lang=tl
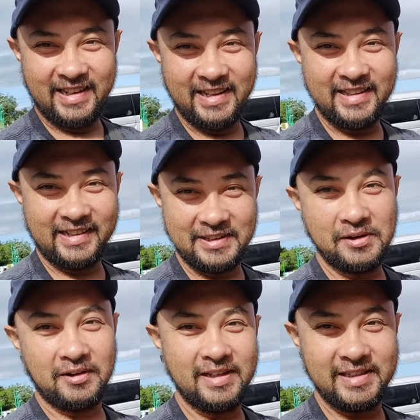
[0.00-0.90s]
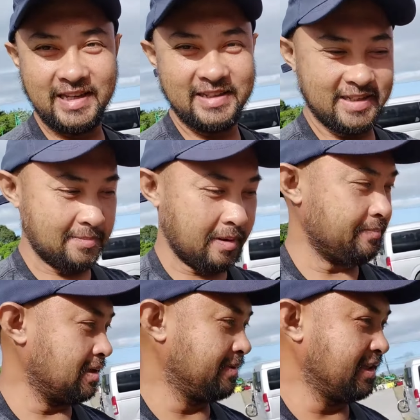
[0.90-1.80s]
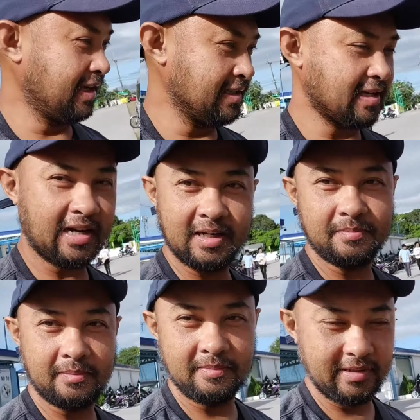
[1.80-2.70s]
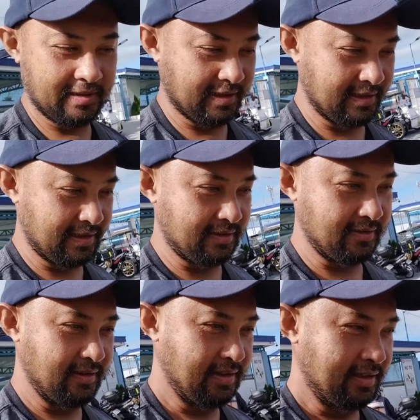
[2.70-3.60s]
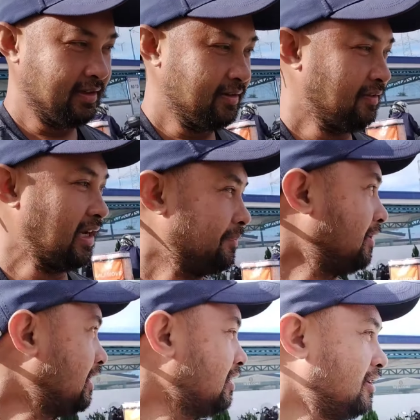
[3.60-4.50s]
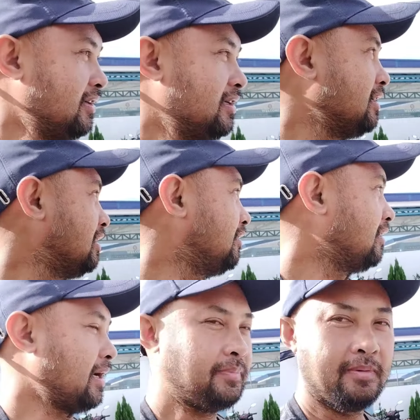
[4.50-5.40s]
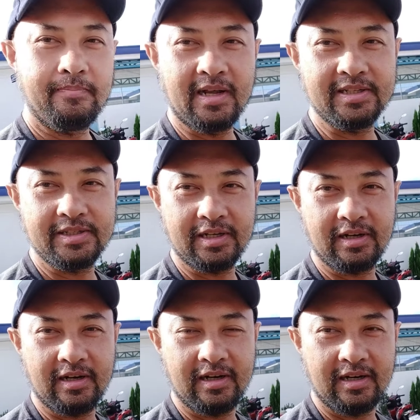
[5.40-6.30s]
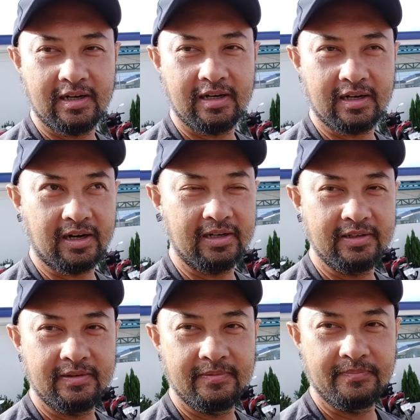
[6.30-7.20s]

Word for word: Kaya nag-renew ako lisensya, papel binigay sa akin pambira na Wala pang ano, wala pang plastic uh, card.